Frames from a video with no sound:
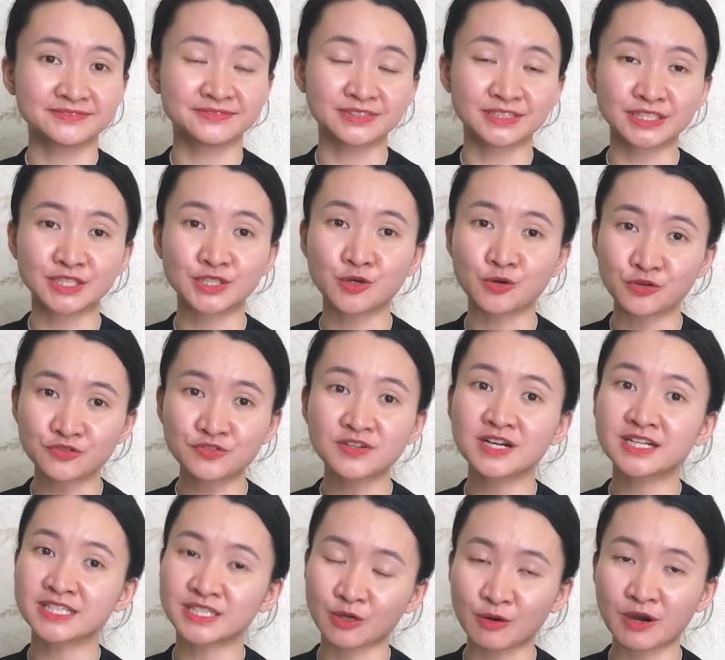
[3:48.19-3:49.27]
với đối
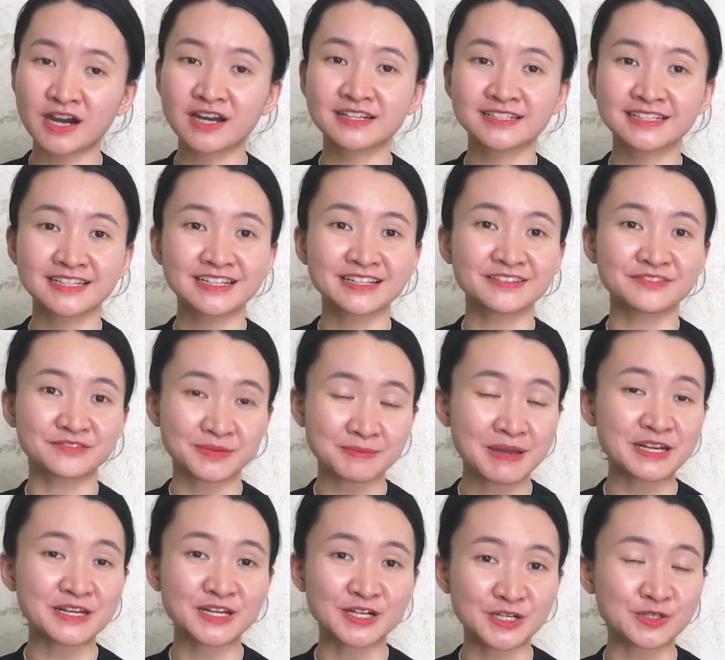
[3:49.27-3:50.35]
phương nhiều hơn với
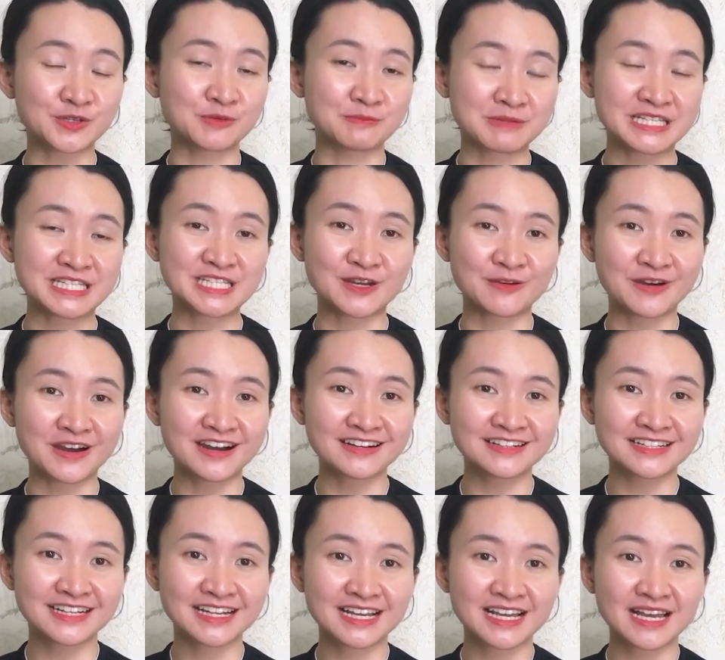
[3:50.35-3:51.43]
bạn đời của mình nhiều hơn